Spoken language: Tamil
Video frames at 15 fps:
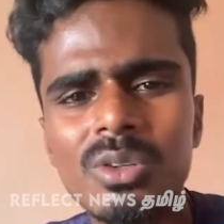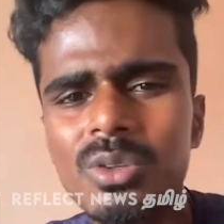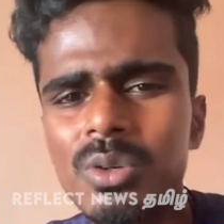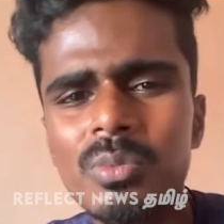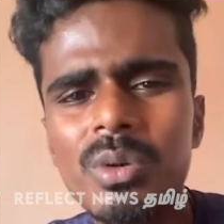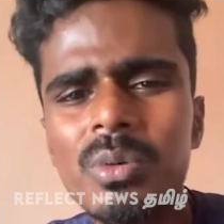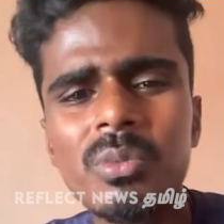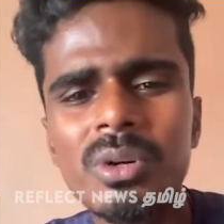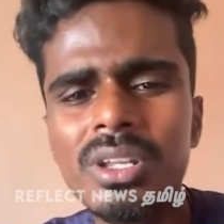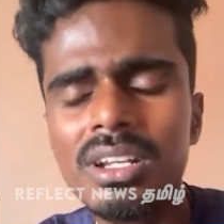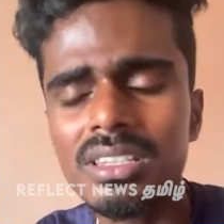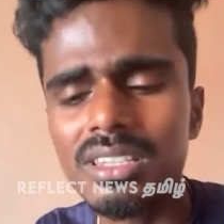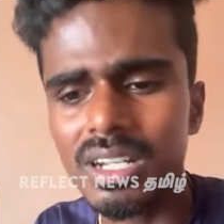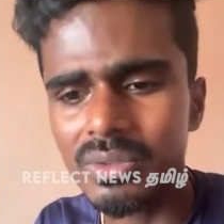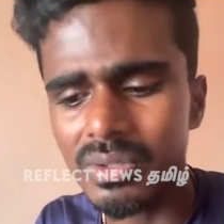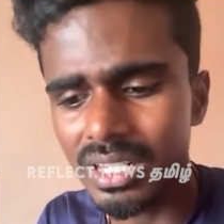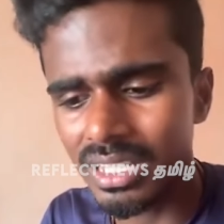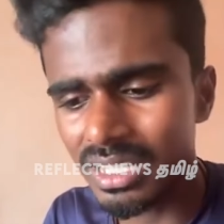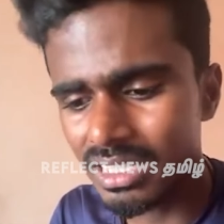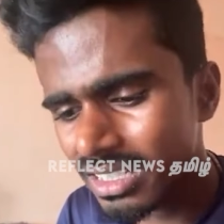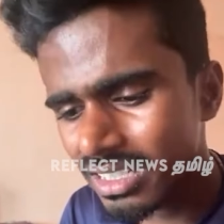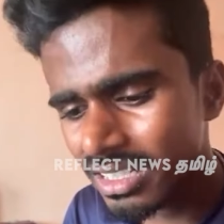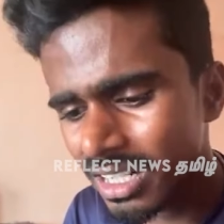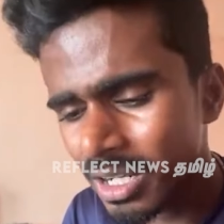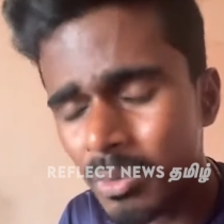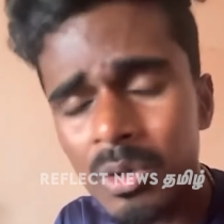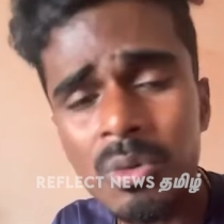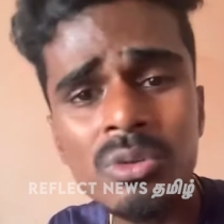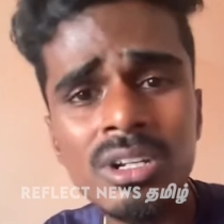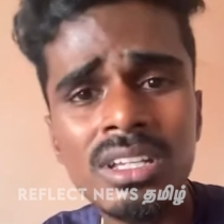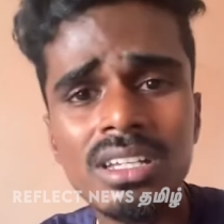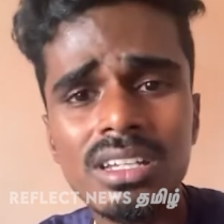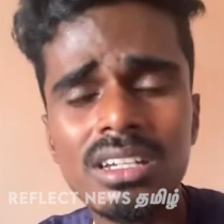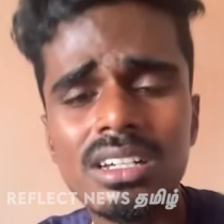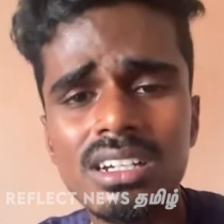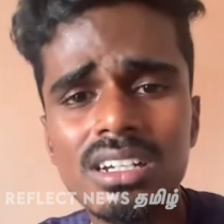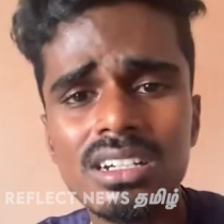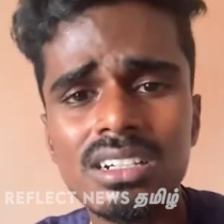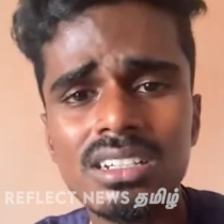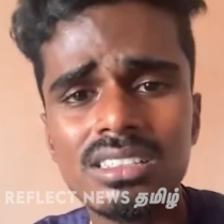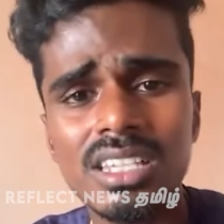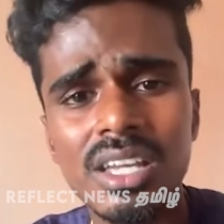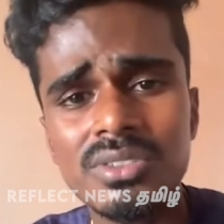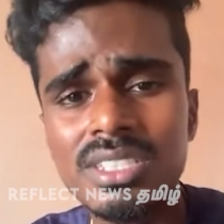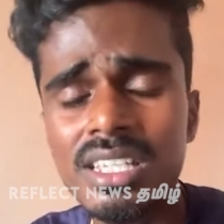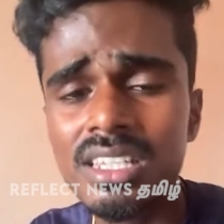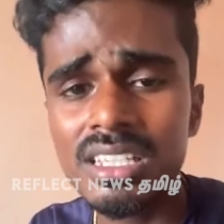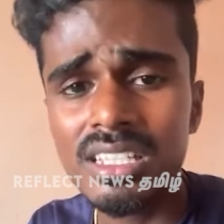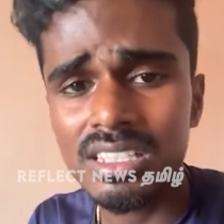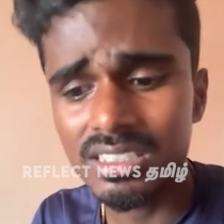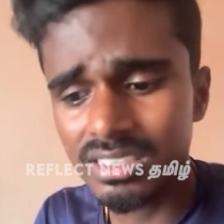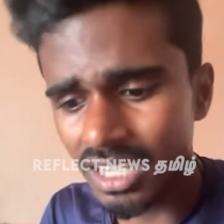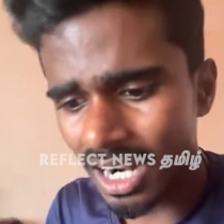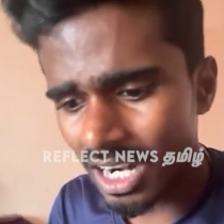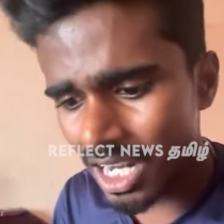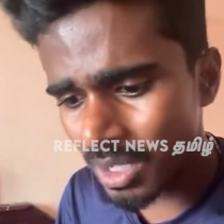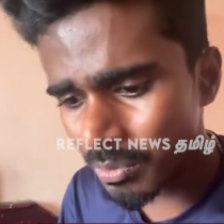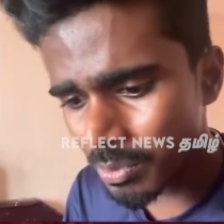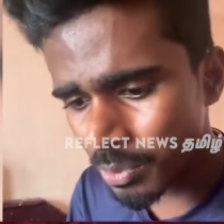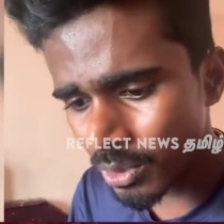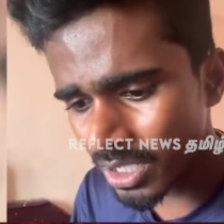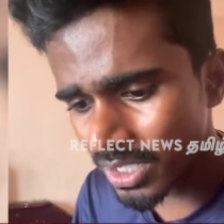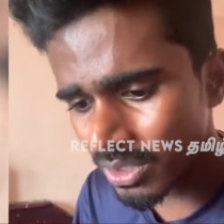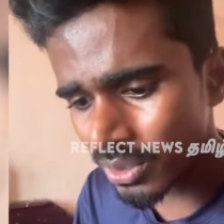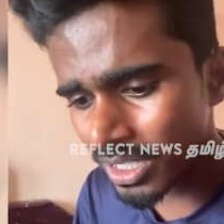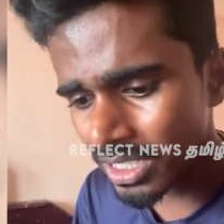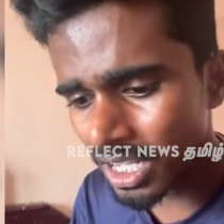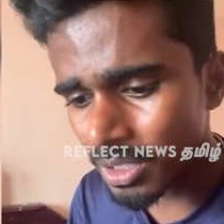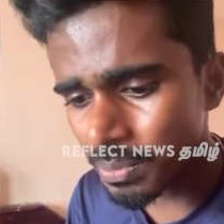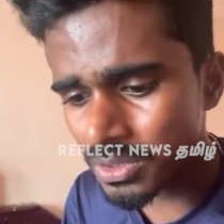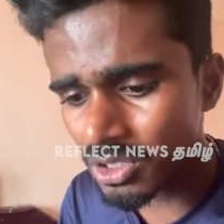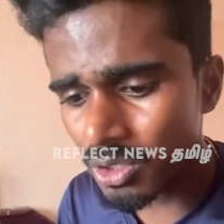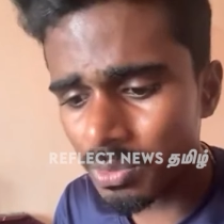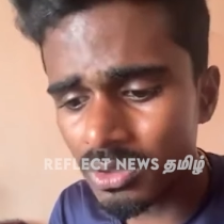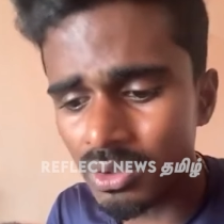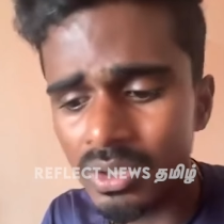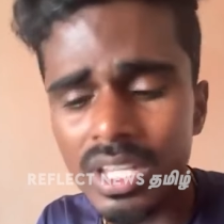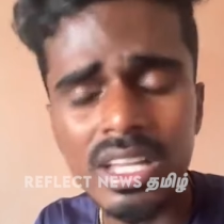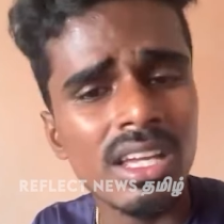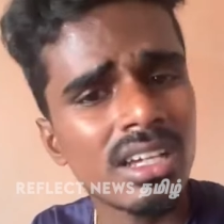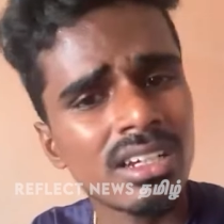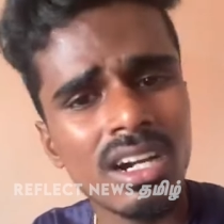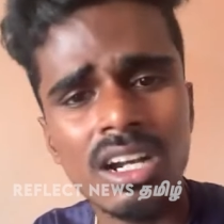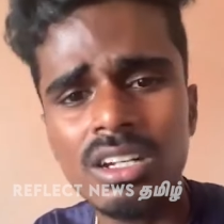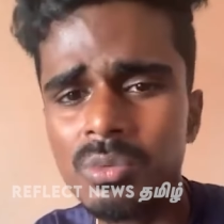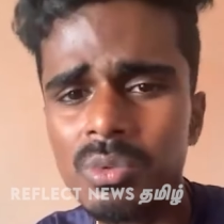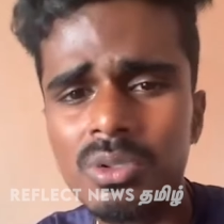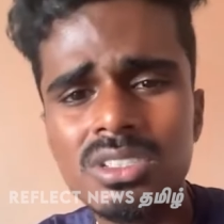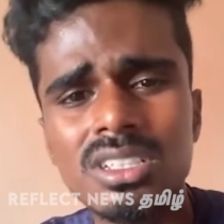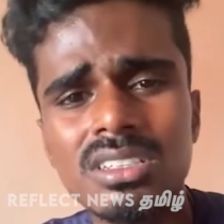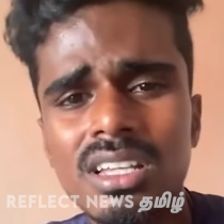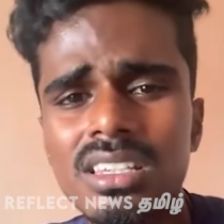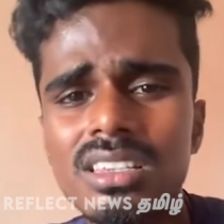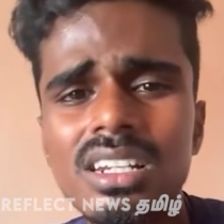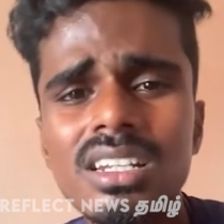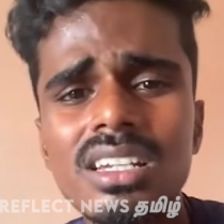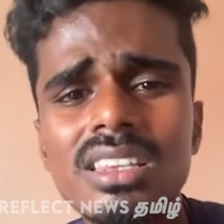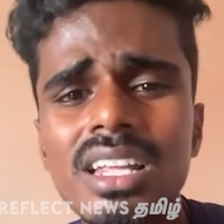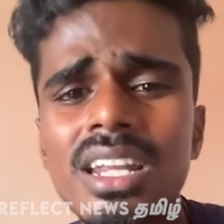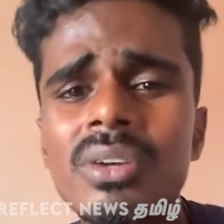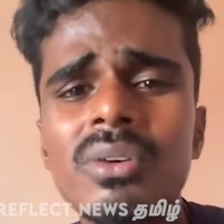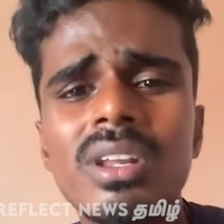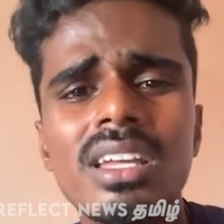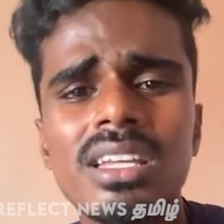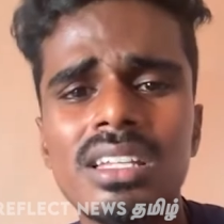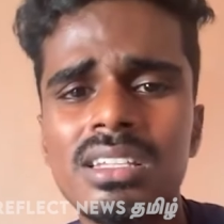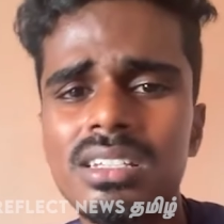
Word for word: ரொம்ப முடியல தலைவரே என்னமோ ஒன்று தயவுசெய்து காணாமல் போன என்னுடைய கருப்பு சோப்பு துண்டை கண்டுபிடிச்சி தந்துருங்க தலைவரே